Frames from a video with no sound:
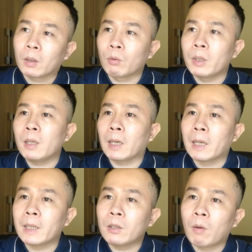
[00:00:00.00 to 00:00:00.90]
Đầu tiên là
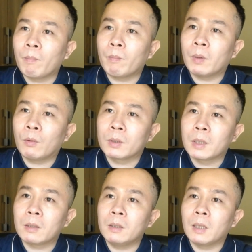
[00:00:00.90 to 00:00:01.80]
các cái nhóm hóa
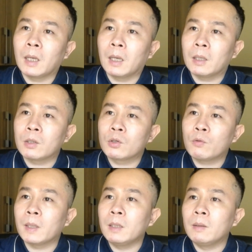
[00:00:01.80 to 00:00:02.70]
chất như là
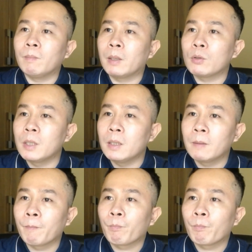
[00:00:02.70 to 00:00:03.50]
sulfadimethoxin,